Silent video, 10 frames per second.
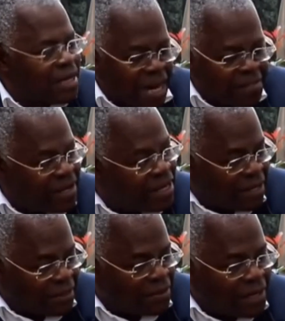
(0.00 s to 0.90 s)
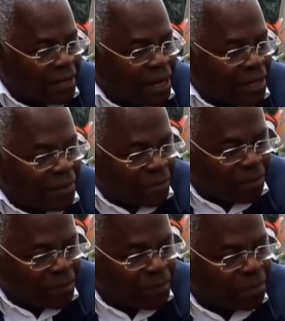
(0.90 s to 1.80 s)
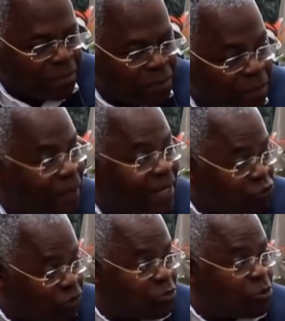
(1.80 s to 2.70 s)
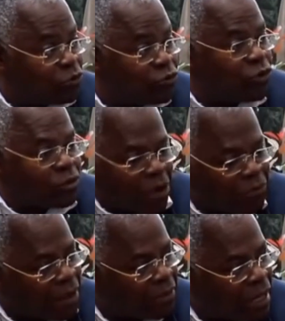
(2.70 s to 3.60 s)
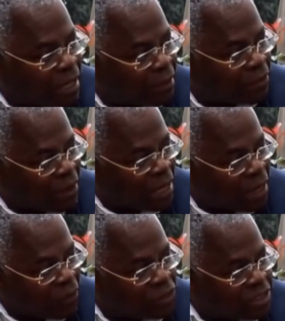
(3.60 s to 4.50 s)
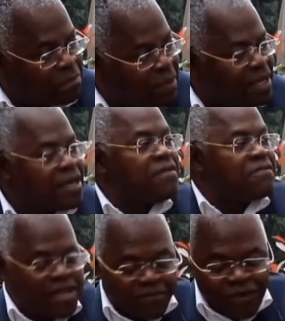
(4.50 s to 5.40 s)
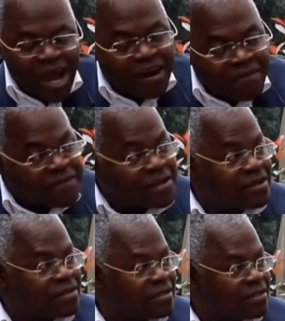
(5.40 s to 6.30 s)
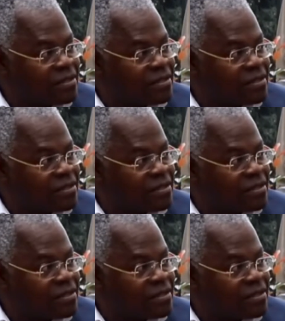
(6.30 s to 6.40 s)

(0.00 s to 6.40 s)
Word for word: euh, le, père naturel de Mobutu, donc à Odipé, vient voir l'enfant